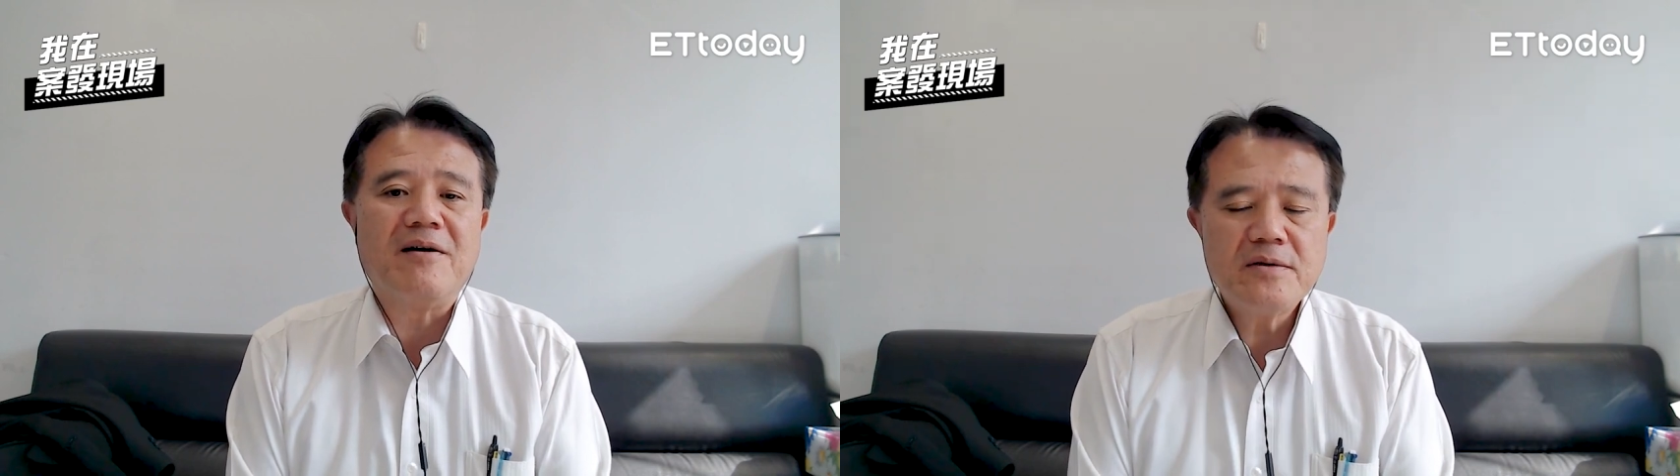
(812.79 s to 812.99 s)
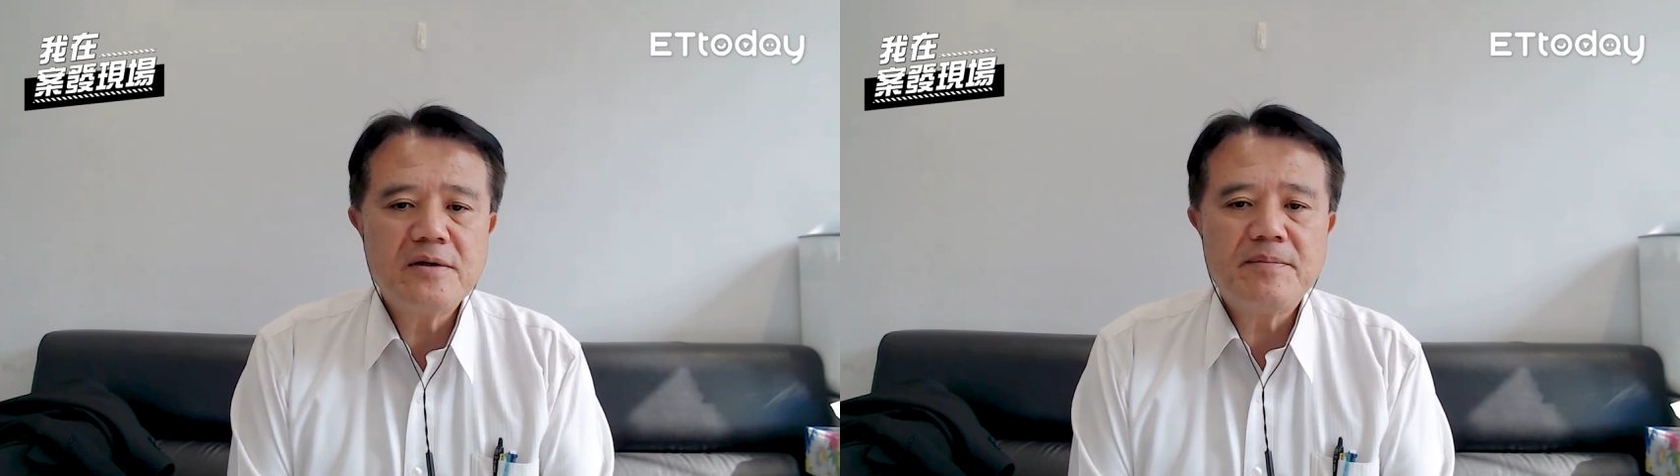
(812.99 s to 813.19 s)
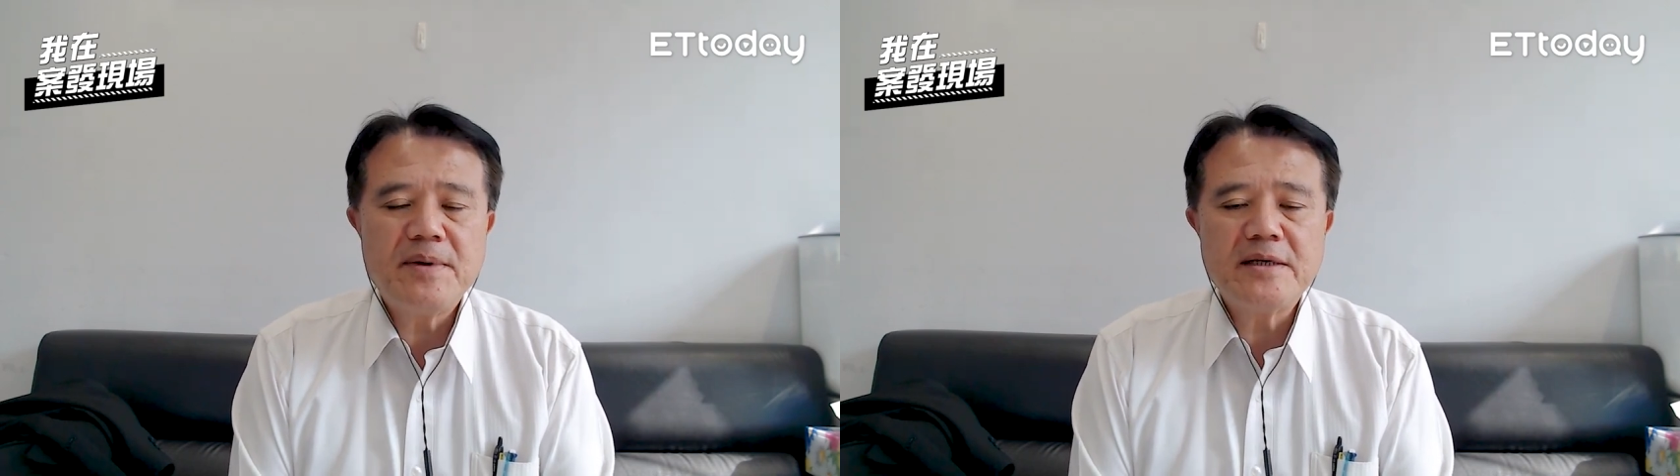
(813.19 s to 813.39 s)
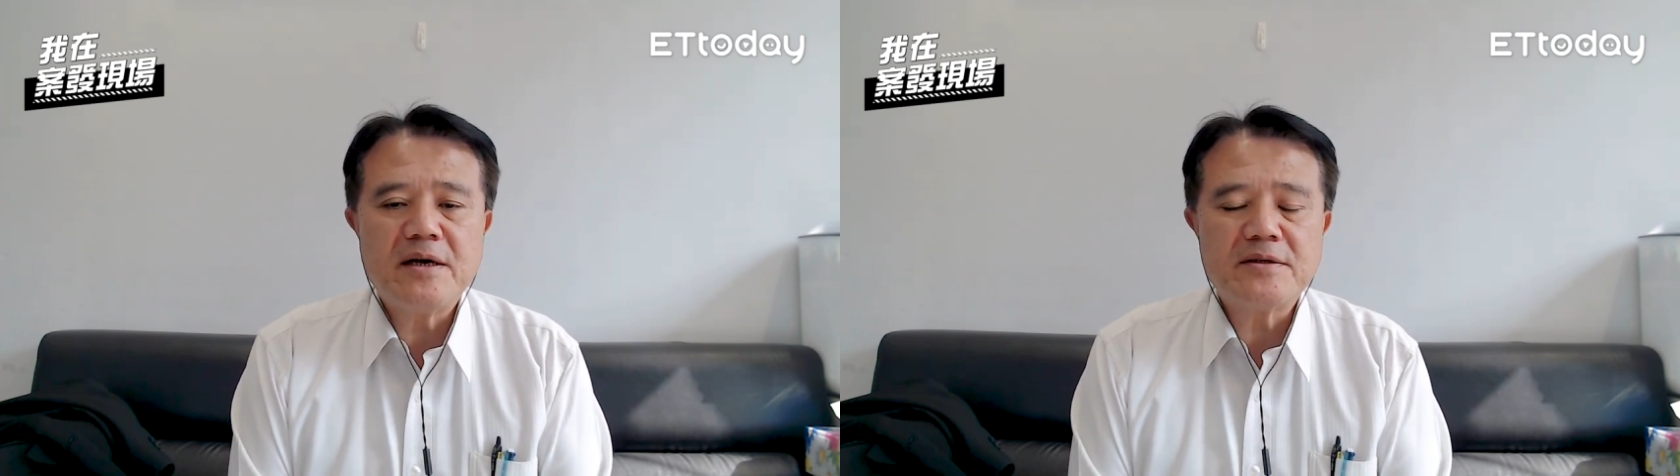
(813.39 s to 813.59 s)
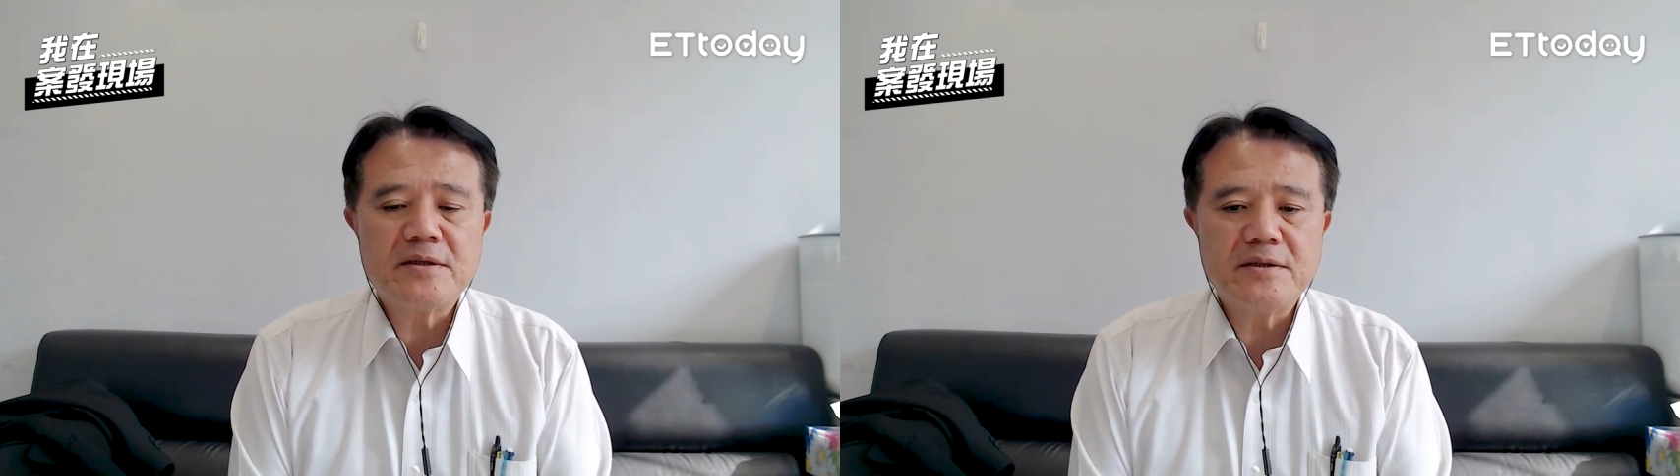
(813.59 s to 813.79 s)
经过了半
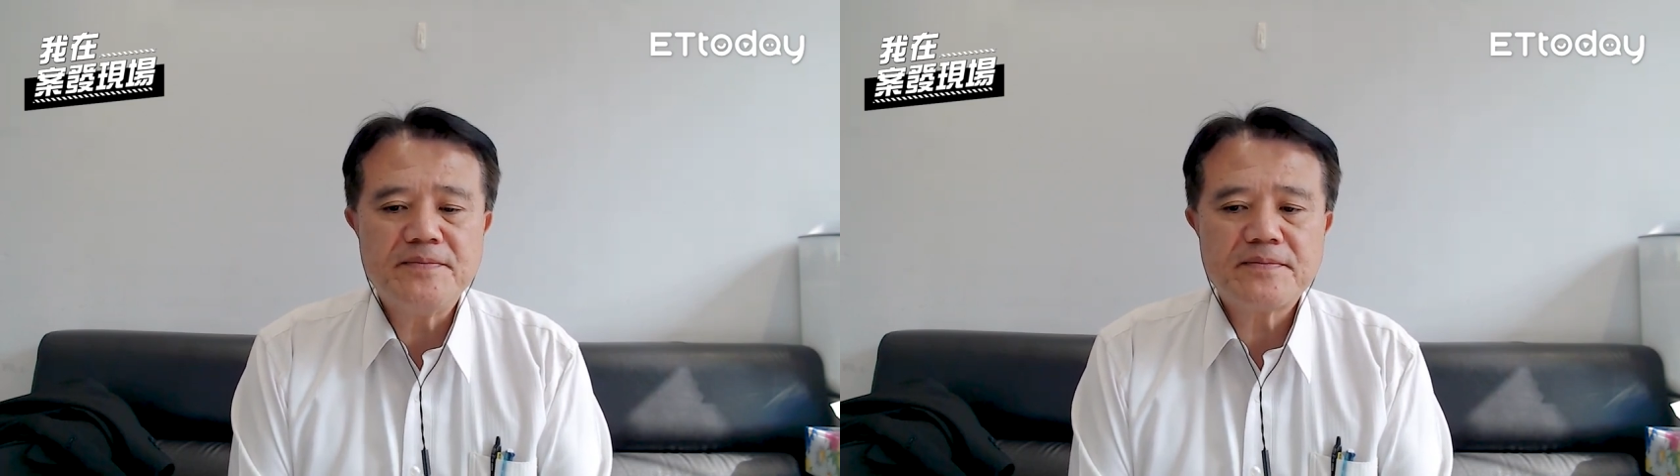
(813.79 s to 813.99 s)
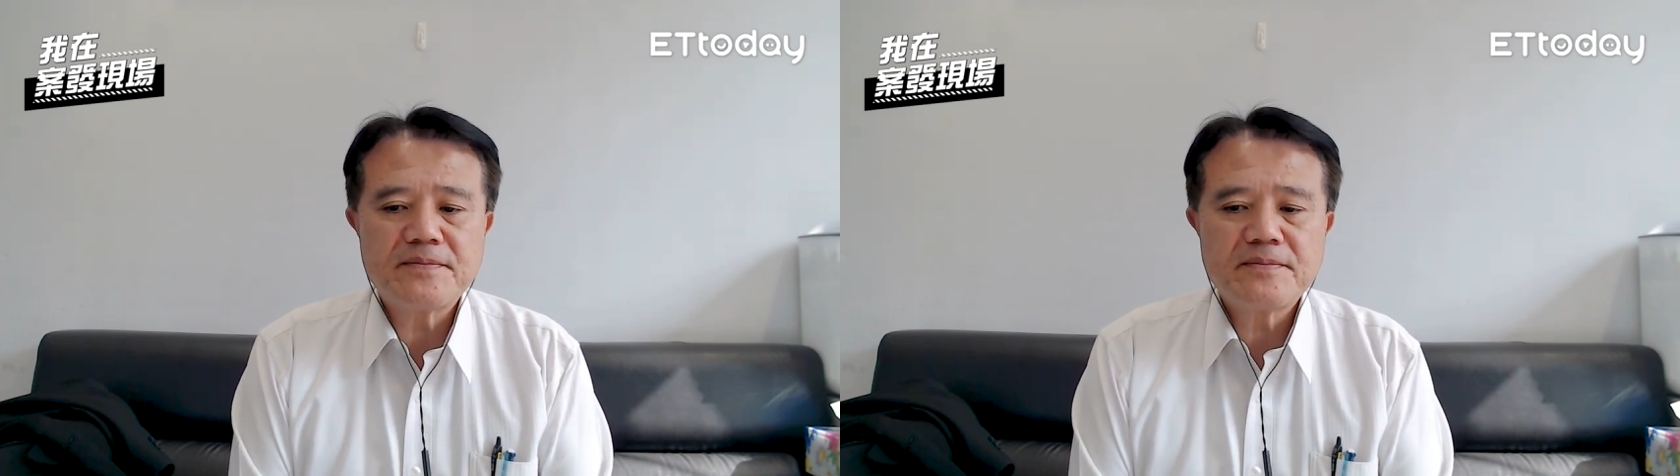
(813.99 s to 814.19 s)
小时，